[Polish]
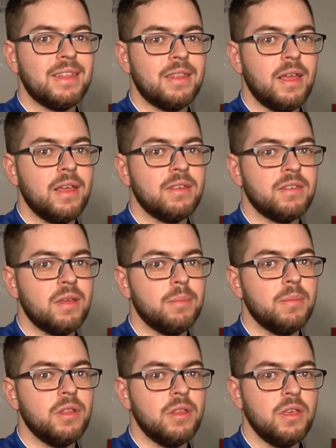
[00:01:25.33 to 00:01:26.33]
te
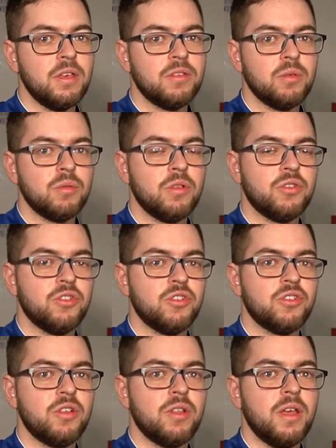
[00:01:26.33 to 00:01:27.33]
zęby nie są
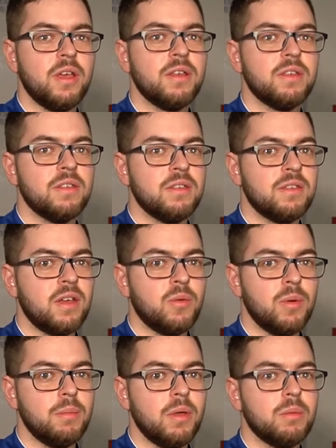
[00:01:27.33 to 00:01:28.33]
doczyszczone,
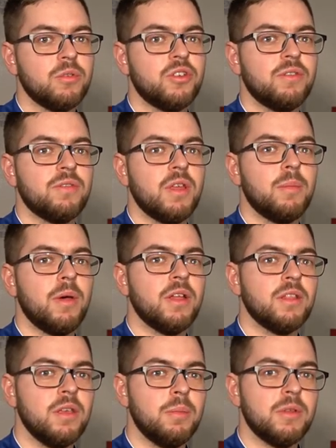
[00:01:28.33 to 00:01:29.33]
zagłębiam się w
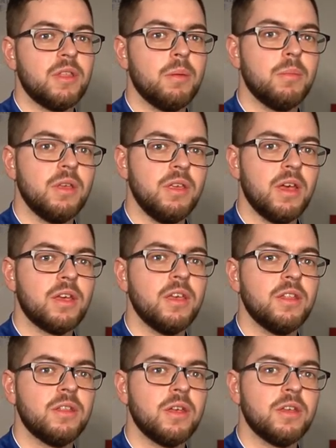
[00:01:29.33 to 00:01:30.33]
temat i pytam,
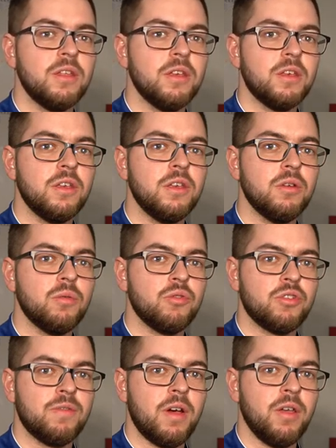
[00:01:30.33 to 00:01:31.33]
jakiej techniki
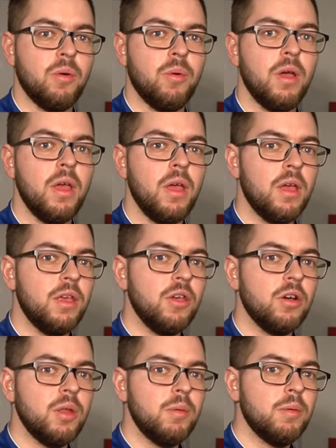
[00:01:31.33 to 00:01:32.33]
używają. I
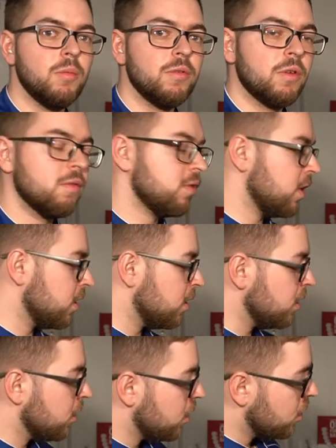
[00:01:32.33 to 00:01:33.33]
oni mi mówią wtedy,